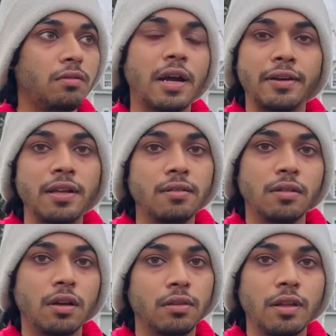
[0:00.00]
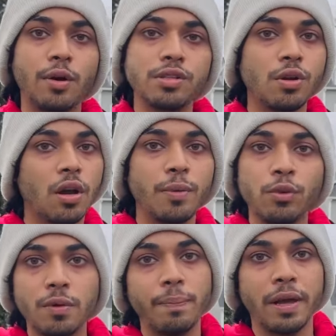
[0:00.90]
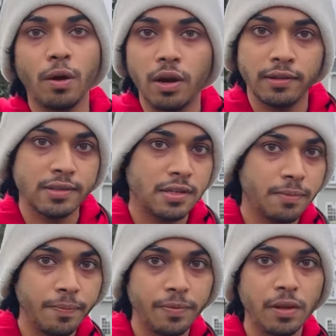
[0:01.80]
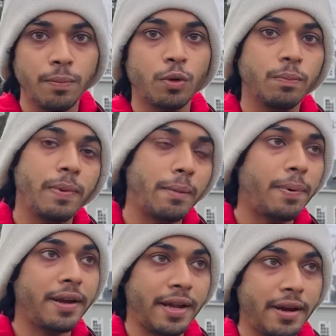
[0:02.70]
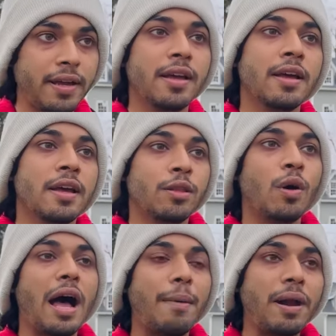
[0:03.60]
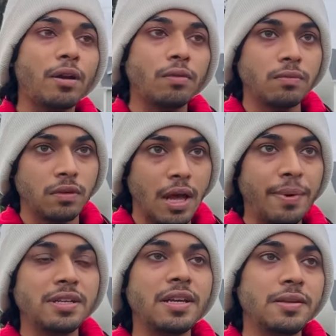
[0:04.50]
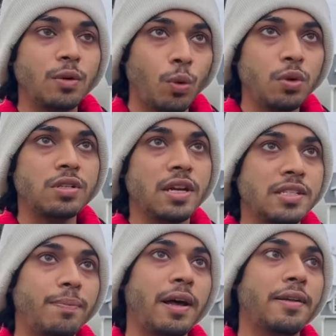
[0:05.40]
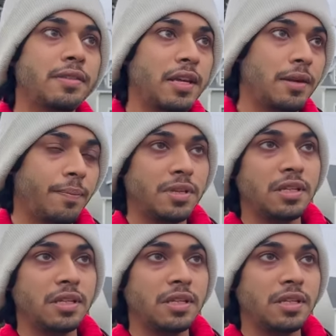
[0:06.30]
থার্টিন তেরো হাজার ডলারের মতন আমার পে করা লাগতেছে পার ইয়ারে তো আমার আমার যেই কোর্সটা যে বা যেই আমি